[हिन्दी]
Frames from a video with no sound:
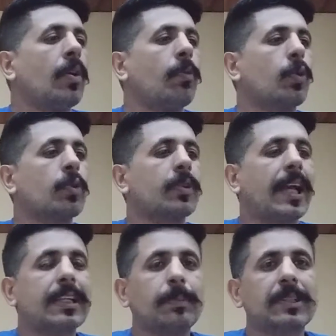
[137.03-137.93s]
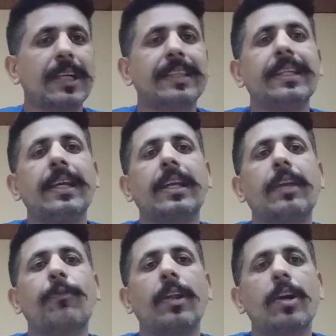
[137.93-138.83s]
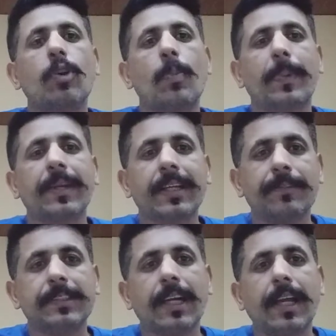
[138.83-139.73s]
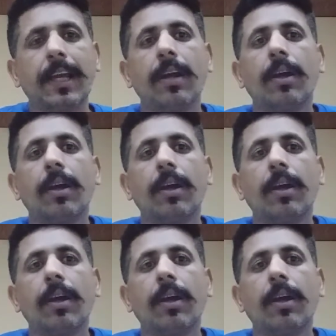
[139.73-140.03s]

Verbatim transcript: वो कॉन्टैक्ट बताते हैं कि फ़लाँ कंपनी का वीज़ा है